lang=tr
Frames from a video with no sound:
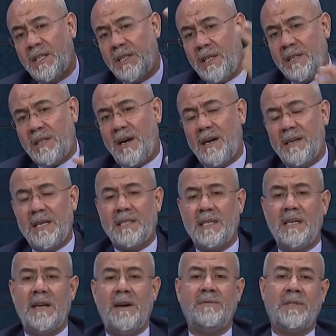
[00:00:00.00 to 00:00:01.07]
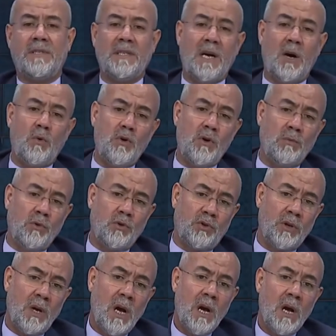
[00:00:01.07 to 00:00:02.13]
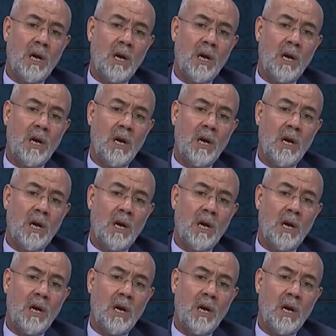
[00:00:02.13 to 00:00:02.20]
iki tanesi nefsine uymuş